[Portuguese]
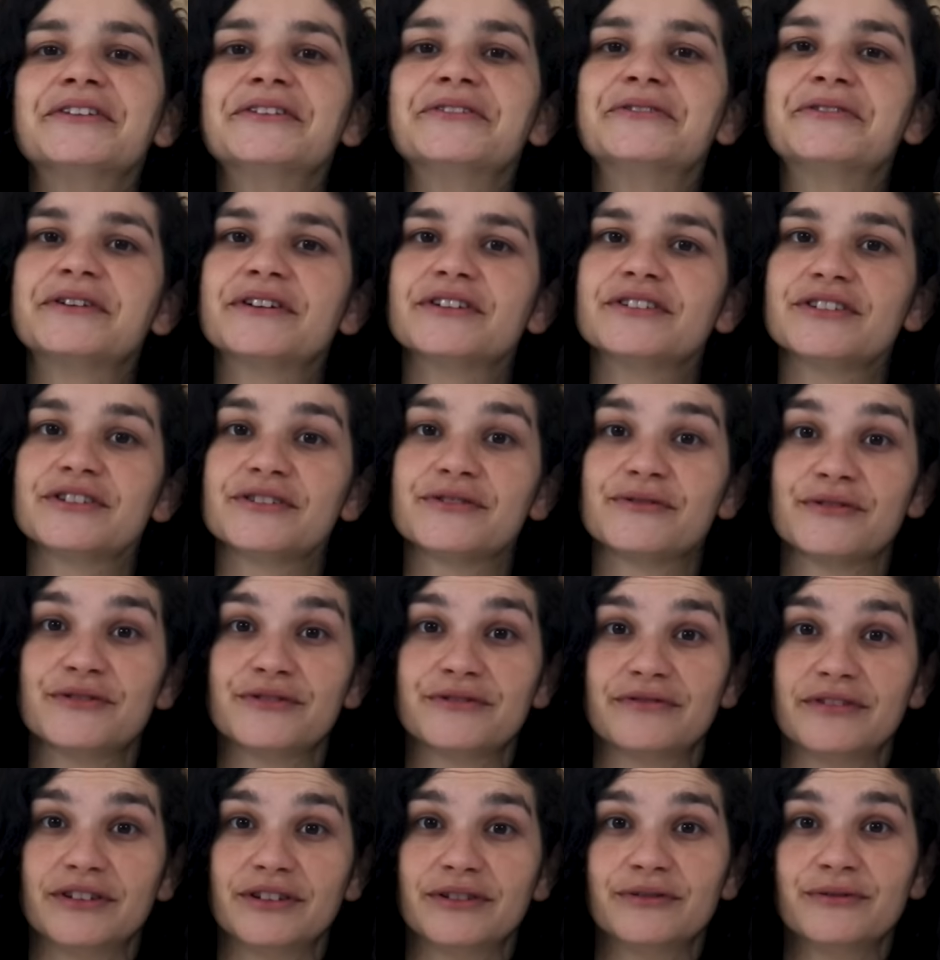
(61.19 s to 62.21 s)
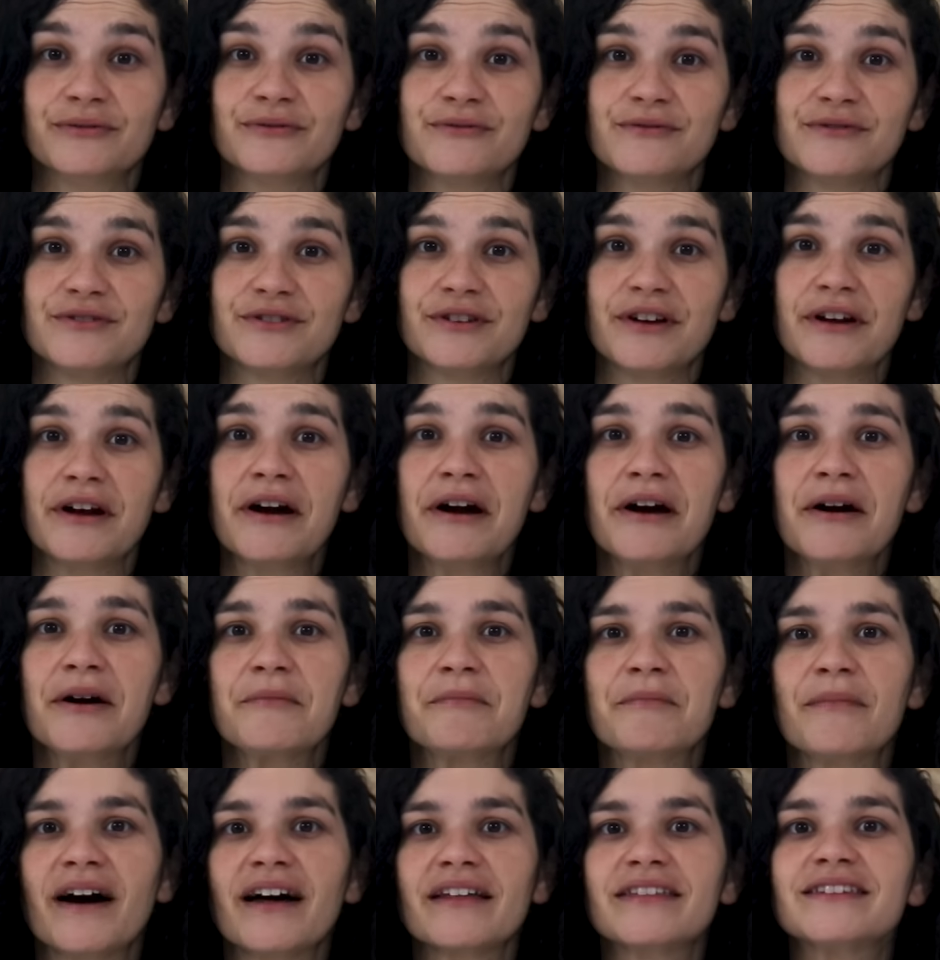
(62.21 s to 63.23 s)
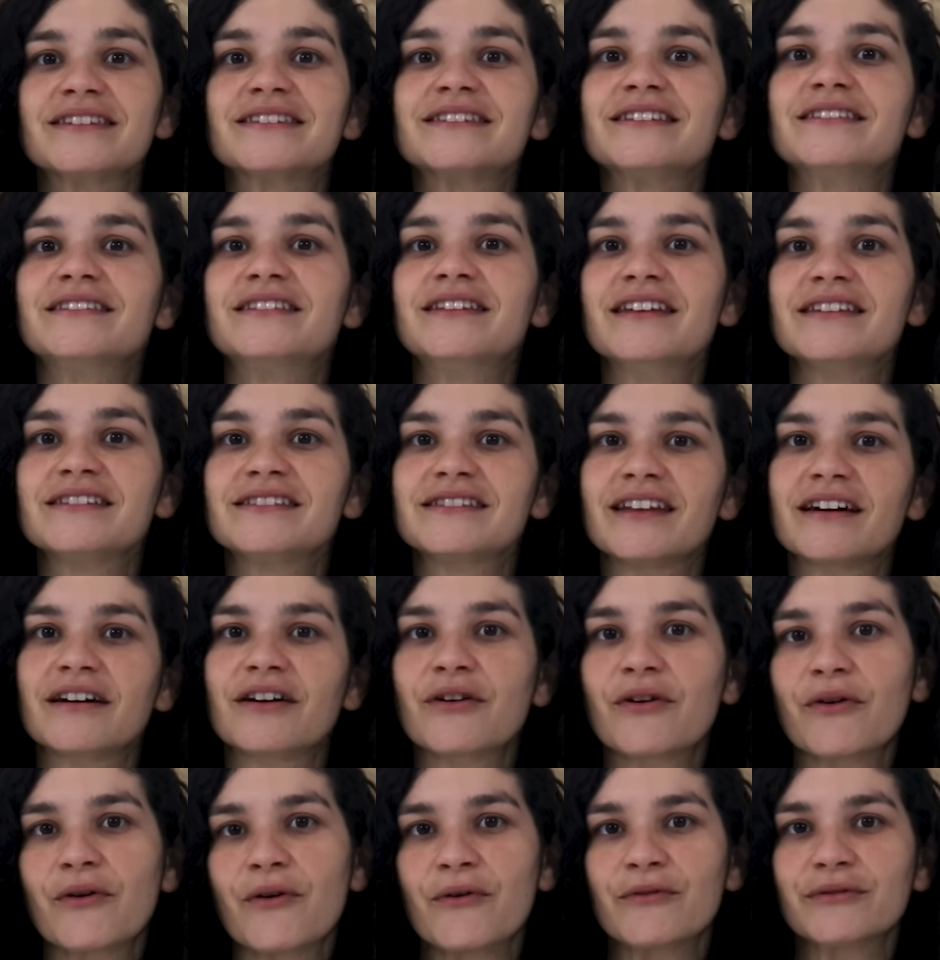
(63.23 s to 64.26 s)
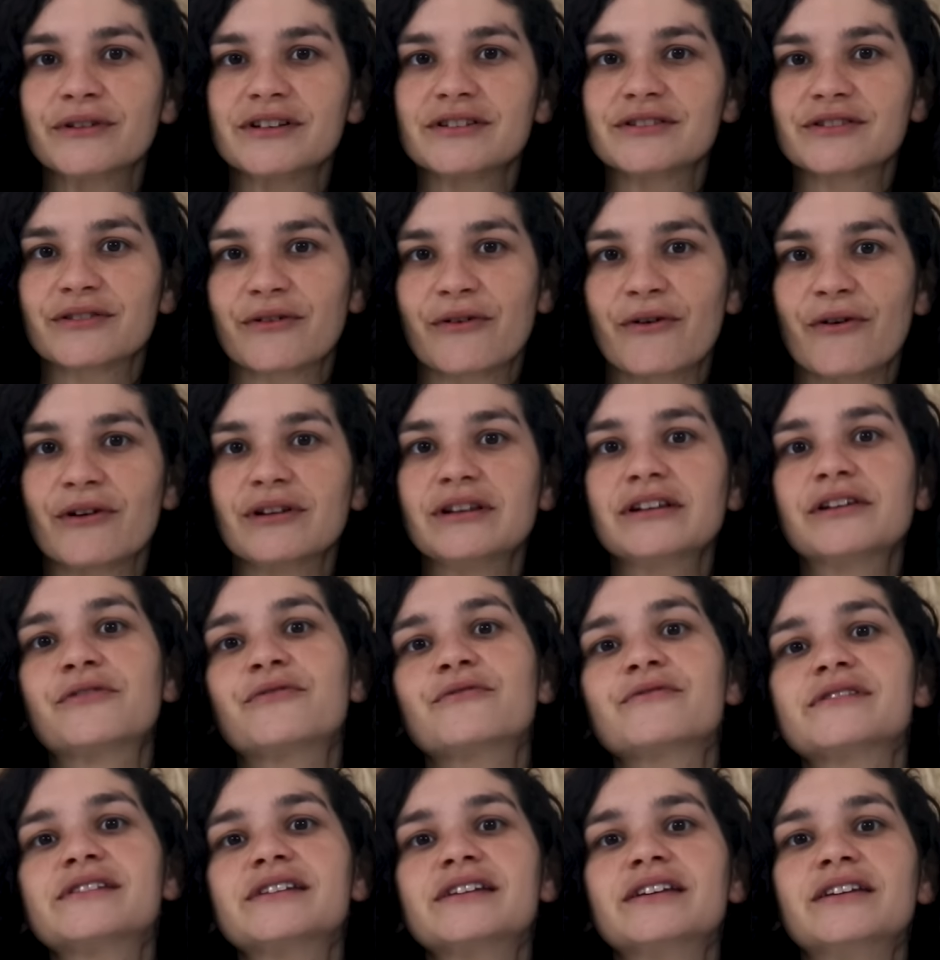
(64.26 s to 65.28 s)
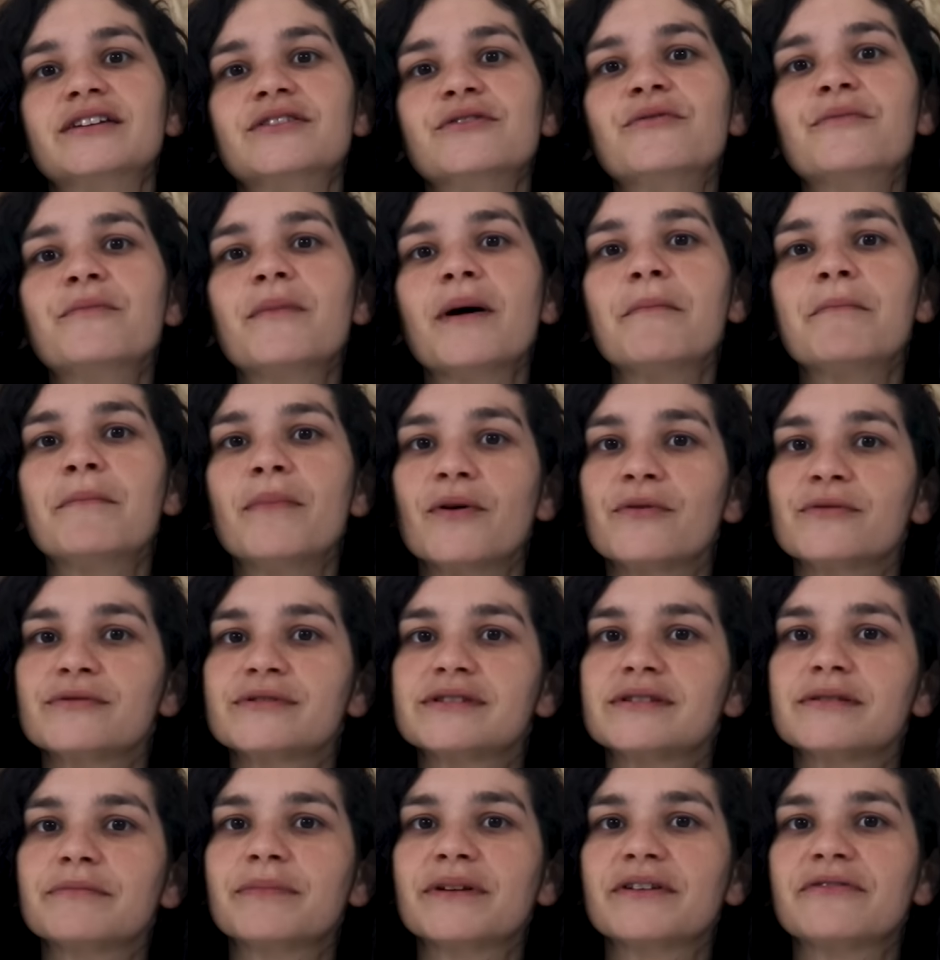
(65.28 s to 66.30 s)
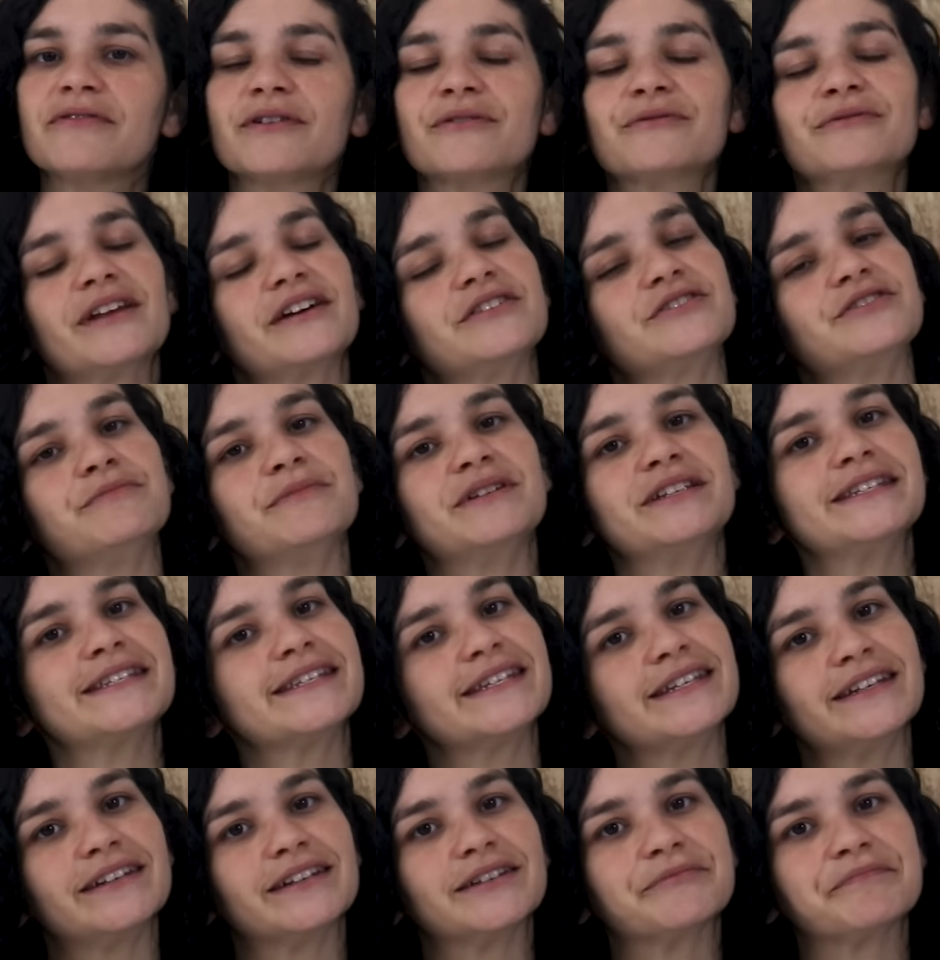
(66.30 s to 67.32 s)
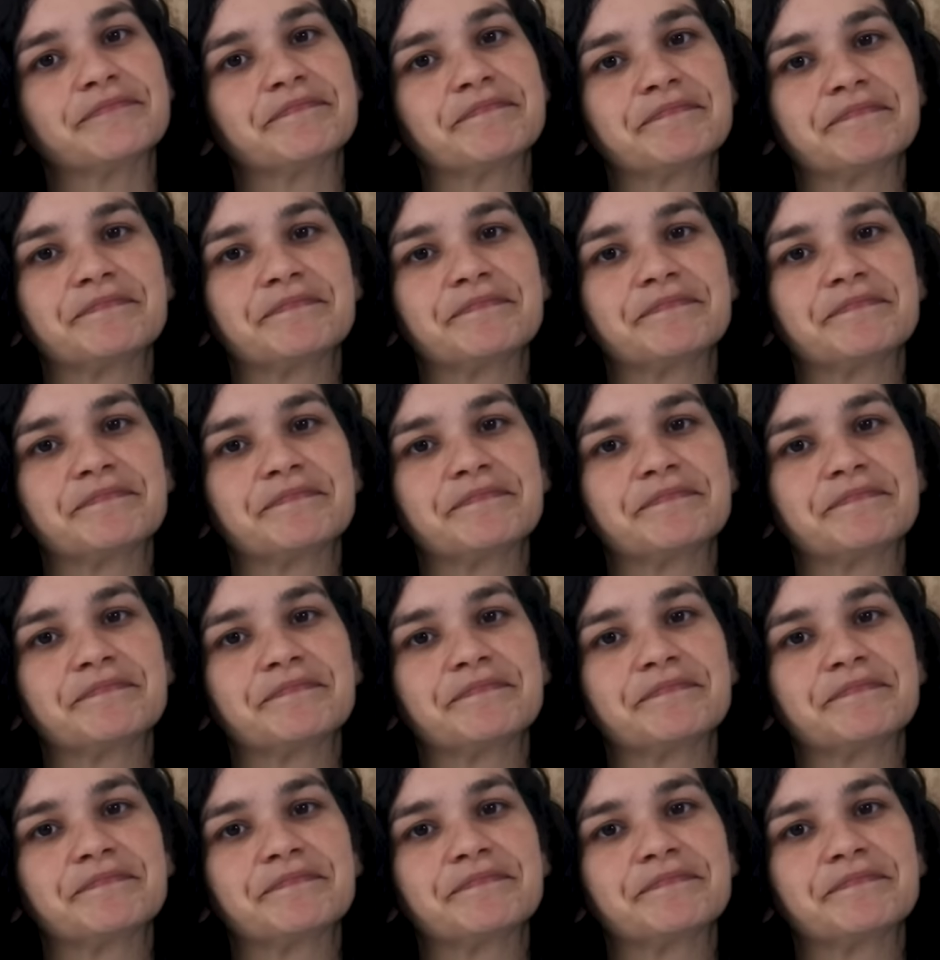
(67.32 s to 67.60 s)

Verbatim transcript: Durante a sua juventude, Bach se destacou na escola e conseguiu uma bolsa para a Faculdade de Medicina.